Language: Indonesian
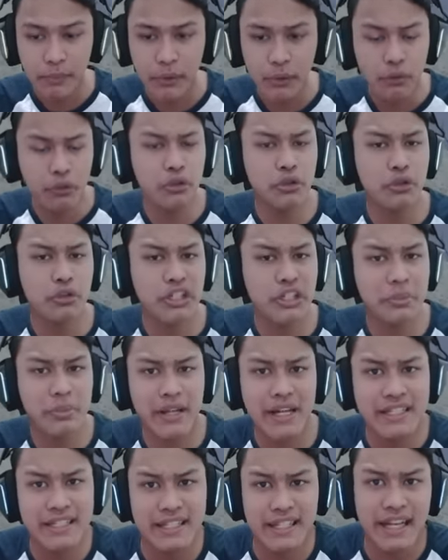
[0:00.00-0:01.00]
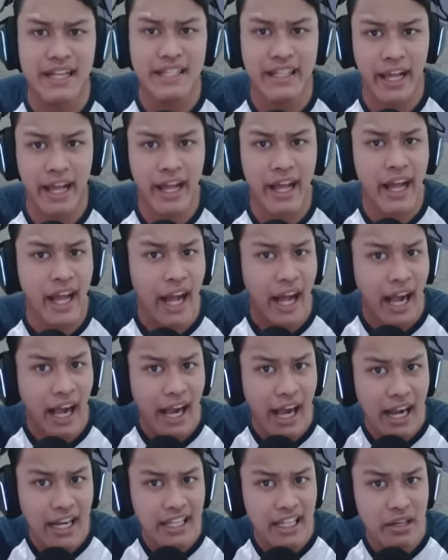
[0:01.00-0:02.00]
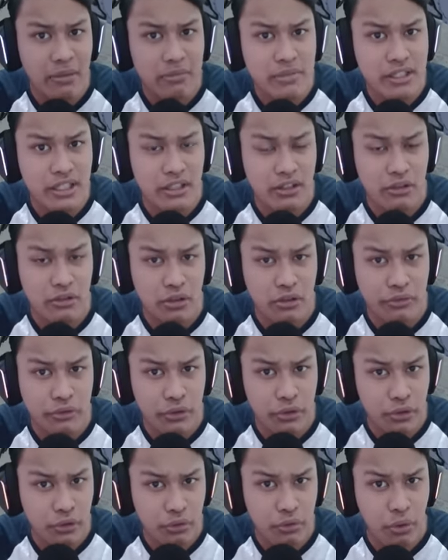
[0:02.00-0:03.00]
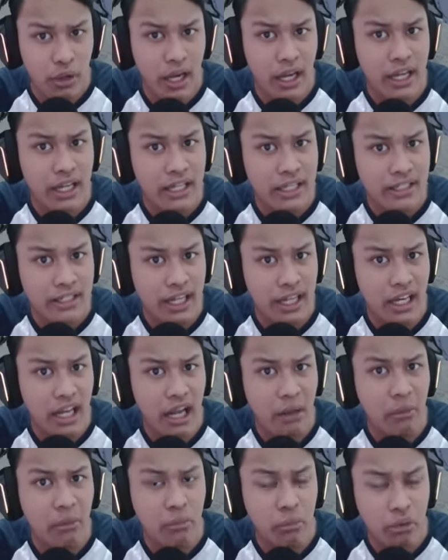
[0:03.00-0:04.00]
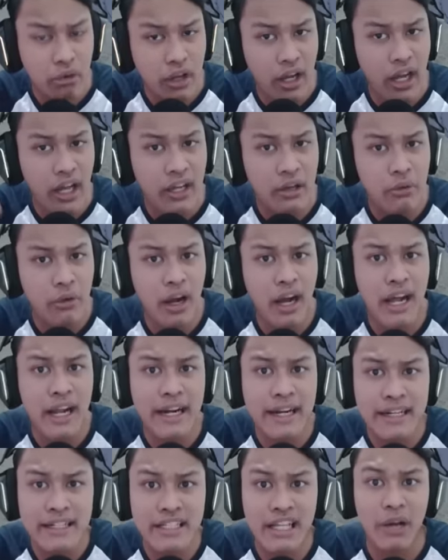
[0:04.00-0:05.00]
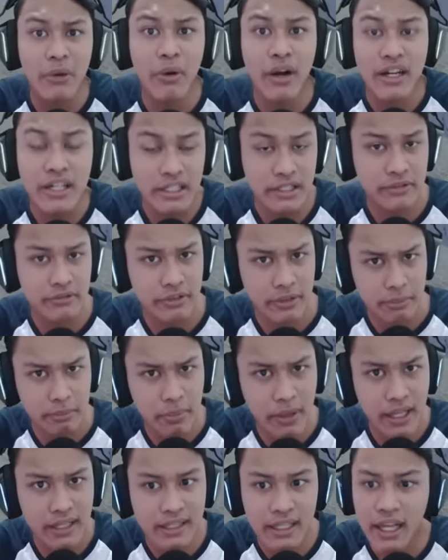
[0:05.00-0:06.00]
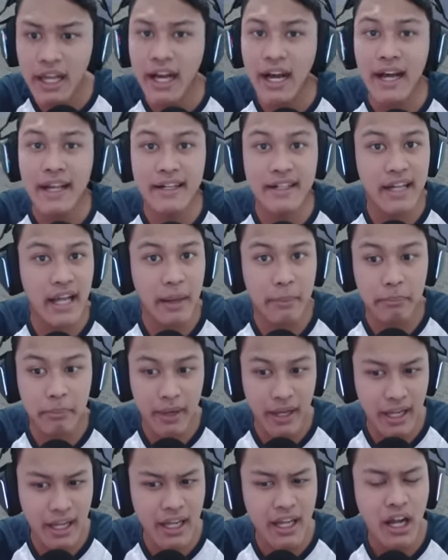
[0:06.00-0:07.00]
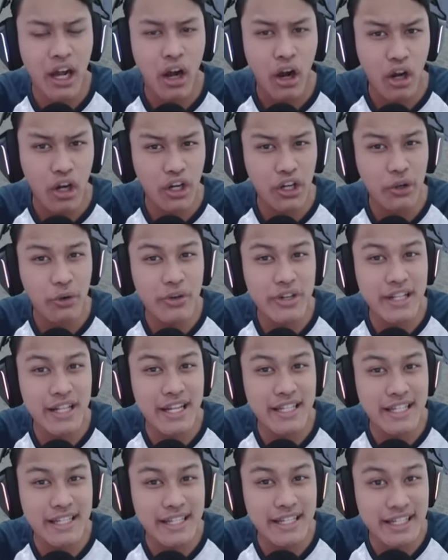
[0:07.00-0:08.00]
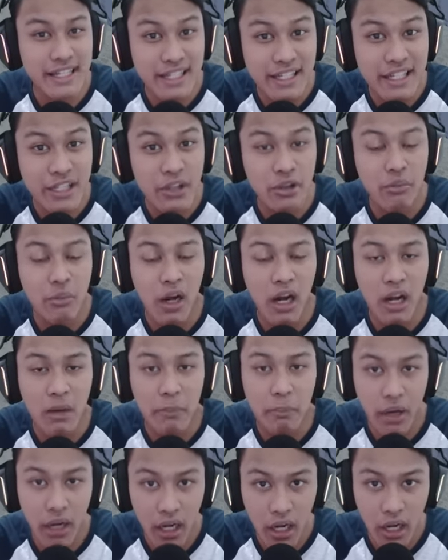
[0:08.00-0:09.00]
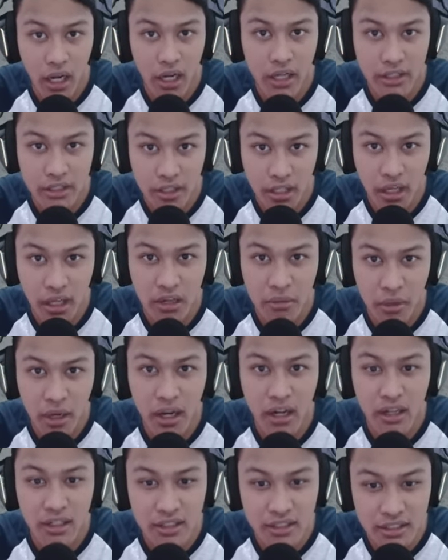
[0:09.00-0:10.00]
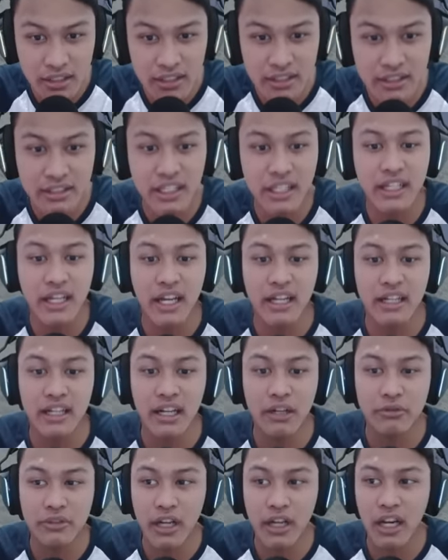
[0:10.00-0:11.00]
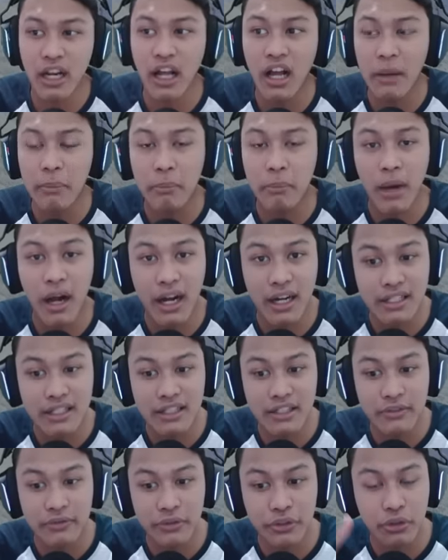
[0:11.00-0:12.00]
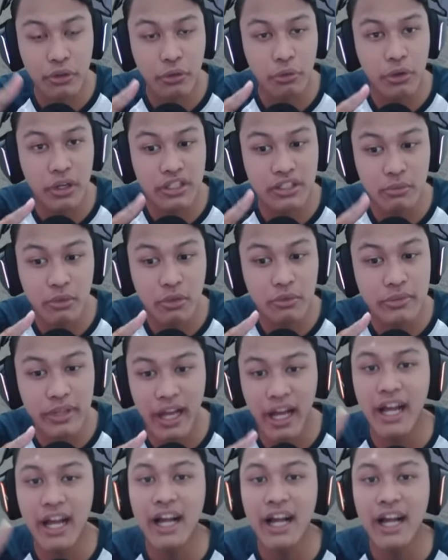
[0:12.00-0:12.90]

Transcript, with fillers: untuk gimana caranya, kalian bisa tonton video gua cara membuka ruangan Res Awakening V4. Karena apa? Kalau gue jelasin di sini itu bakal panjang banget. Jadi karena udah lengkap banget di video gua yang sebelumnya,